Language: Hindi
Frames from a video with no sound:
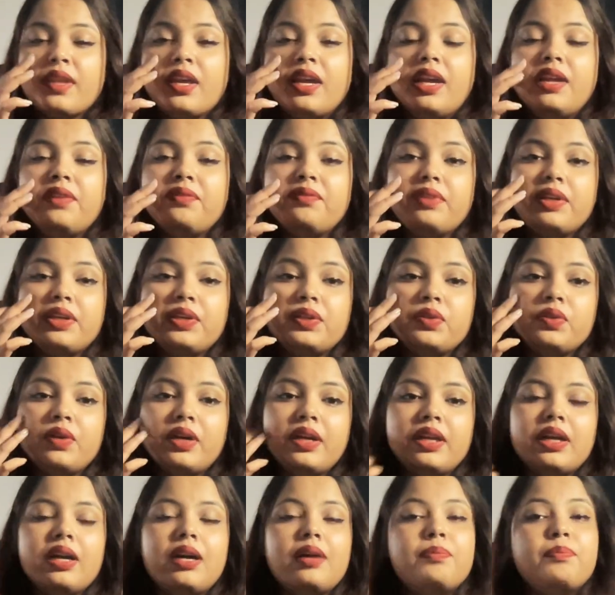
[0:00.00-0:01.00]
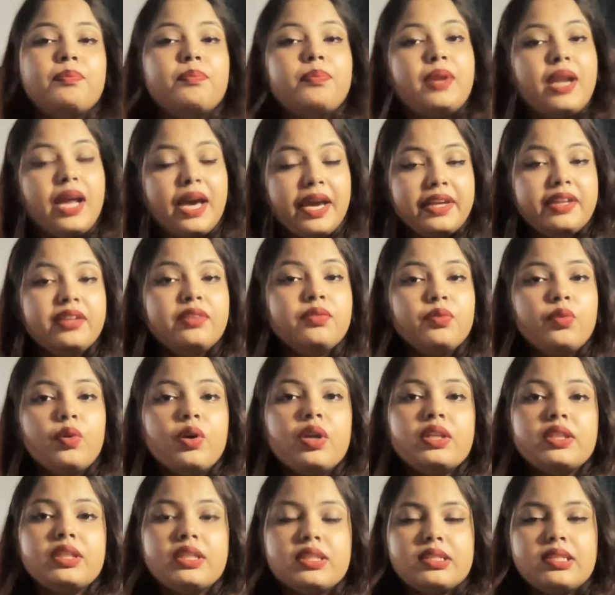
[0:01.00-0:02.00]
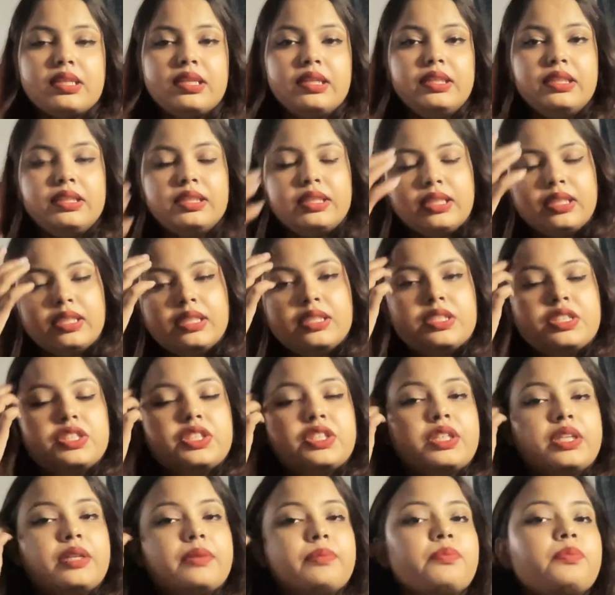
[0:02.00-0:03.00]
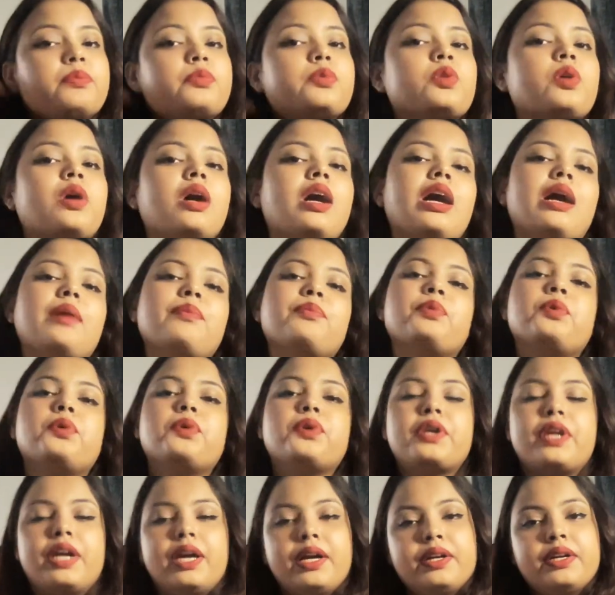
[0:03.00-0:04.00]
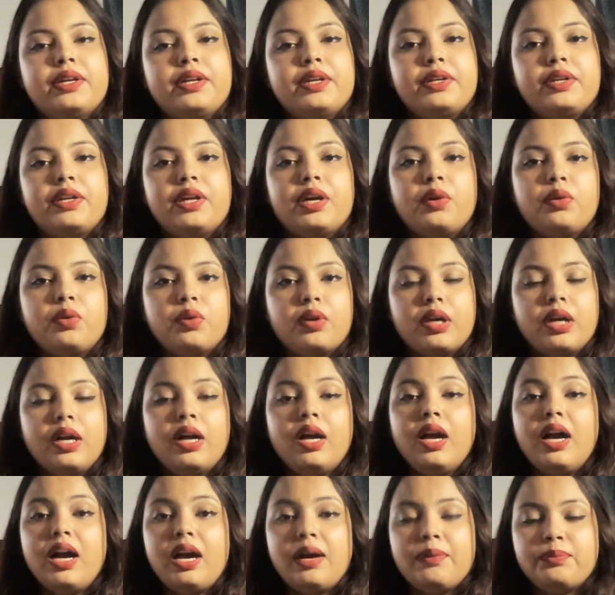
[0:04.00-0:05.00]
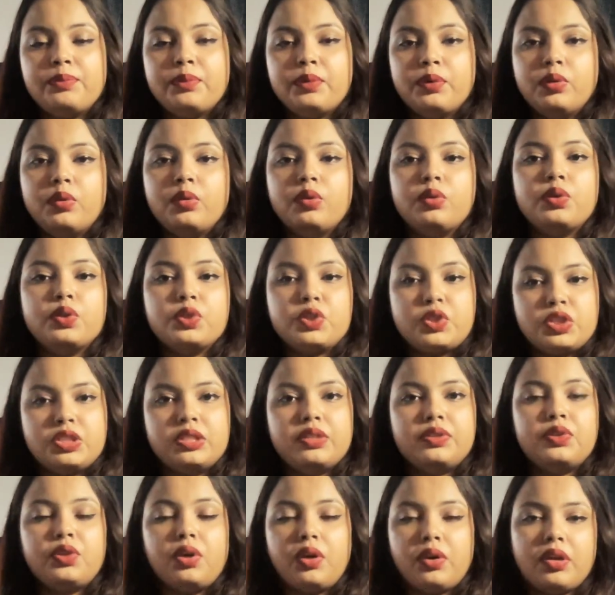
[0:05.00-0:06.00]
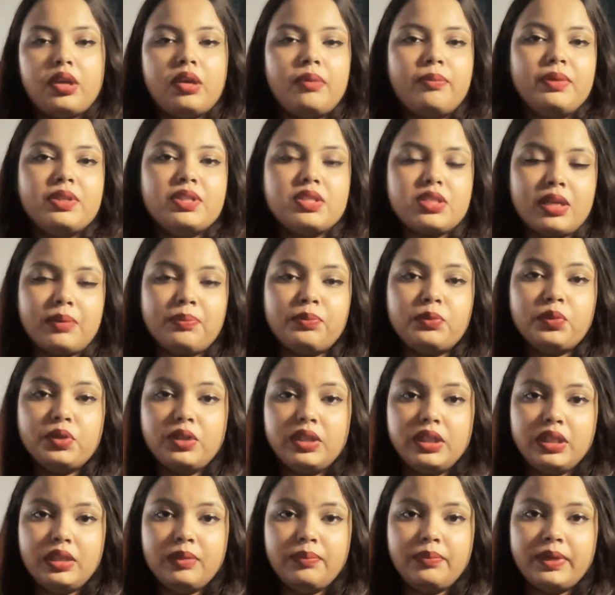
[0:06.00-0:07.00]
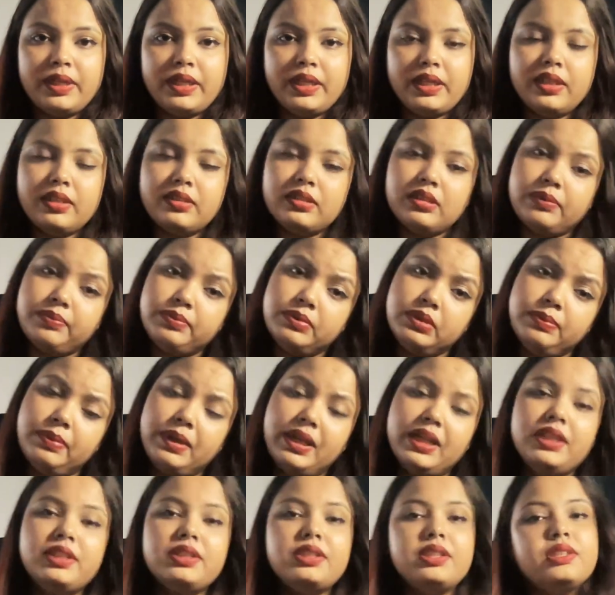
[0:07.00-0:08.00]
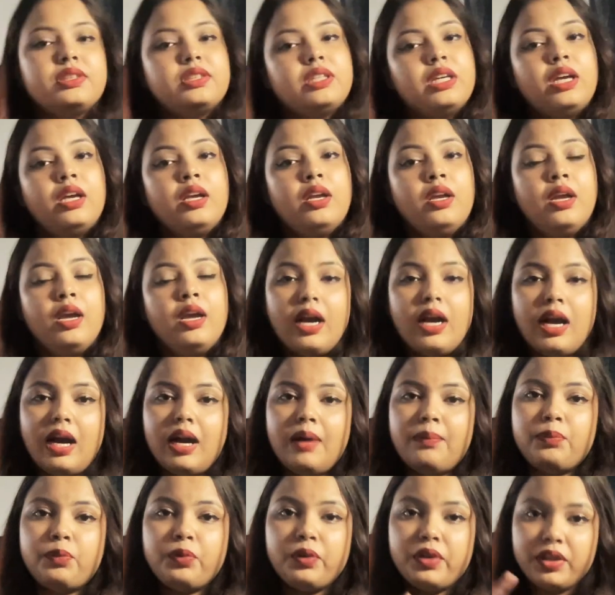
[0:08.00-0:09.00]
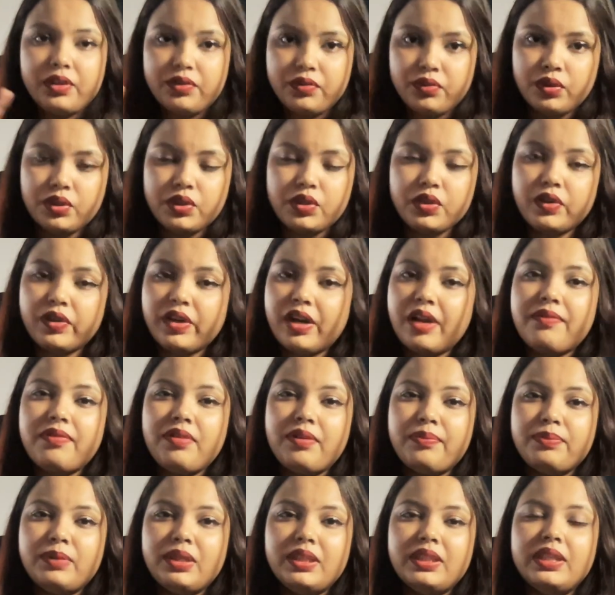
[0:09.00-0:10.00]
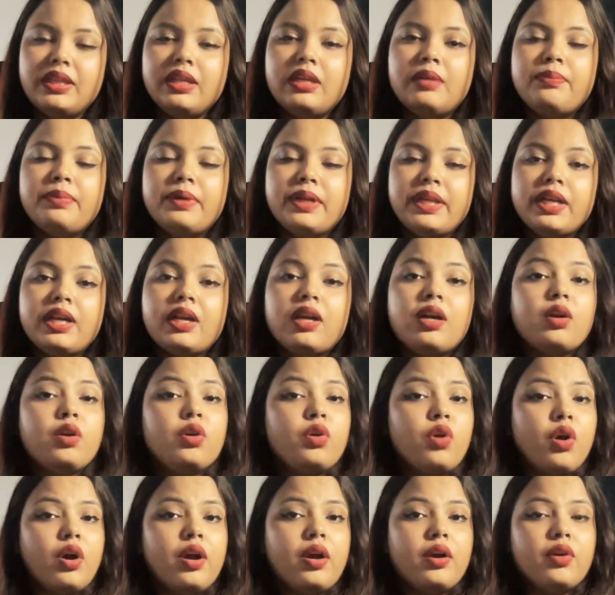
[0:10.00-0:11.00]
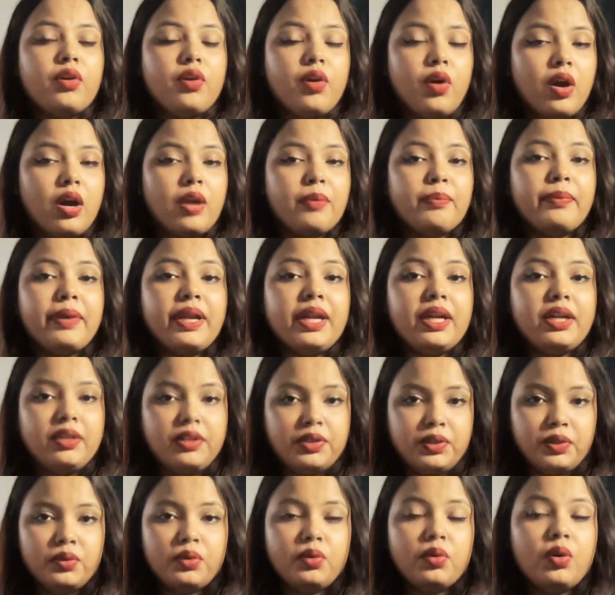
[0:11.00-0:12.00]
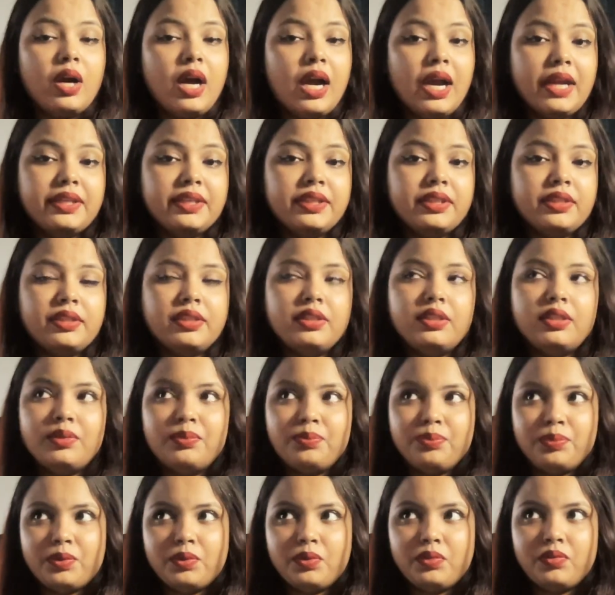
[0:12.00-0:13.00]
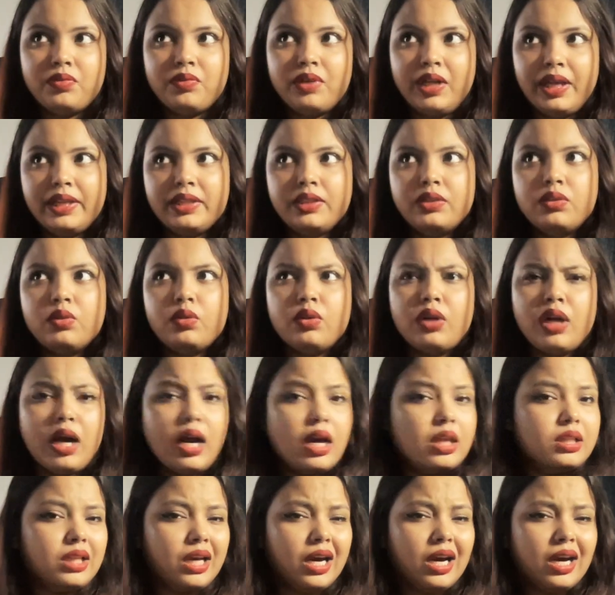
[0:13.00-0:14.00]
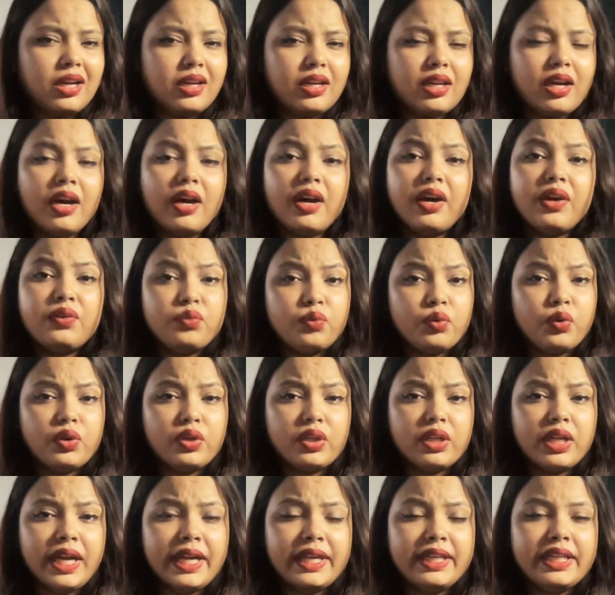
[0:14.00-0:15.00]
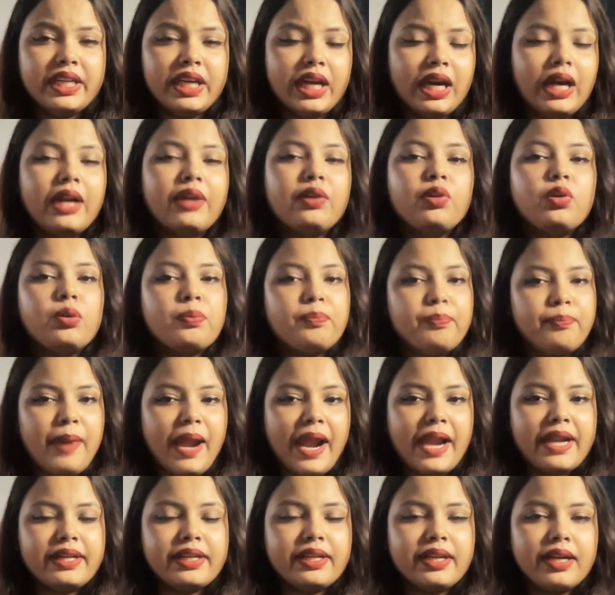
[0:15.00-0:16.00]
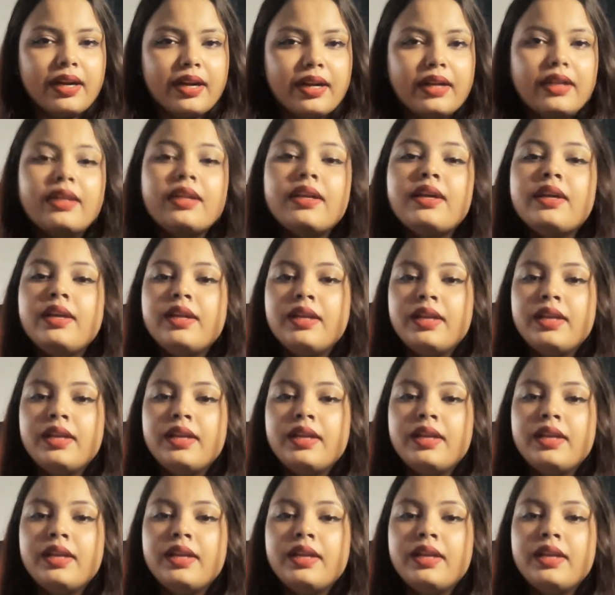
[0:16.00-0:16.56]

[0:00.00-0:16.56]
एंड वेन यू आर अप्लाइंग फॉर दिस इंटर्नशिप तो आपको क्या करना होगा आपको कुछ डॉक्यूमेंट्स आपको देने पड़ेंगे सबसे पहली चीज़ है आपको एक फ़ोटोग्राफ अपना देना पड़ेगा गवर्नमेंट यू नो आइडेंटिटी प्रूफ लाइक योर आधार कार्ड वोटर आई डी कार्ड और पैन कार्ड